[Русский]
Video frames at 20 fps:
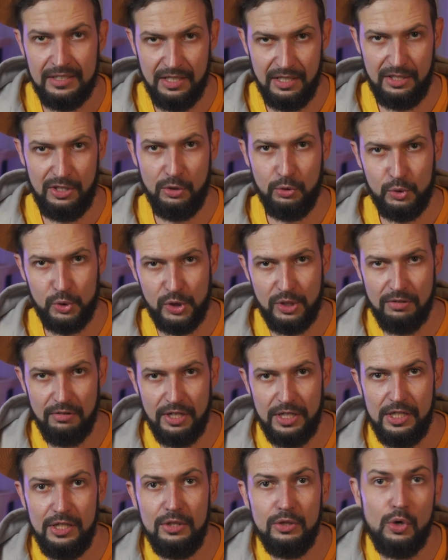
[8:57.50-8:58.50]
Как я уже
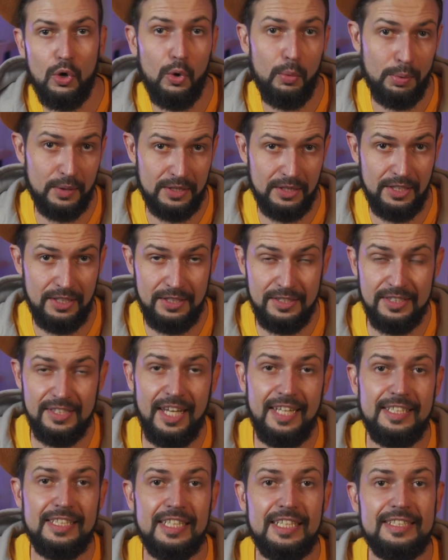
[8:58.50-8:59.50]
говорил, опытные
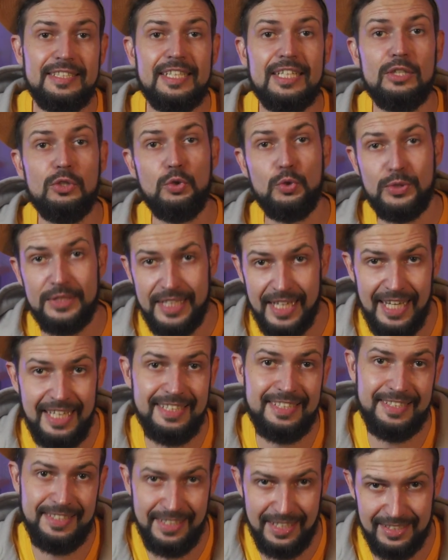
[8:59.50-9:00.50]
дизайнеры делают
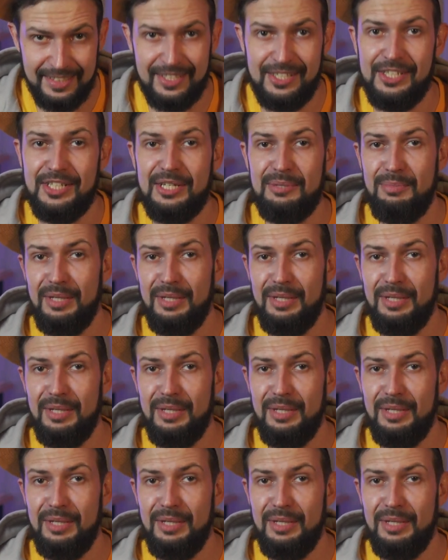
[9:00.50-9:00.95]
кейс несколько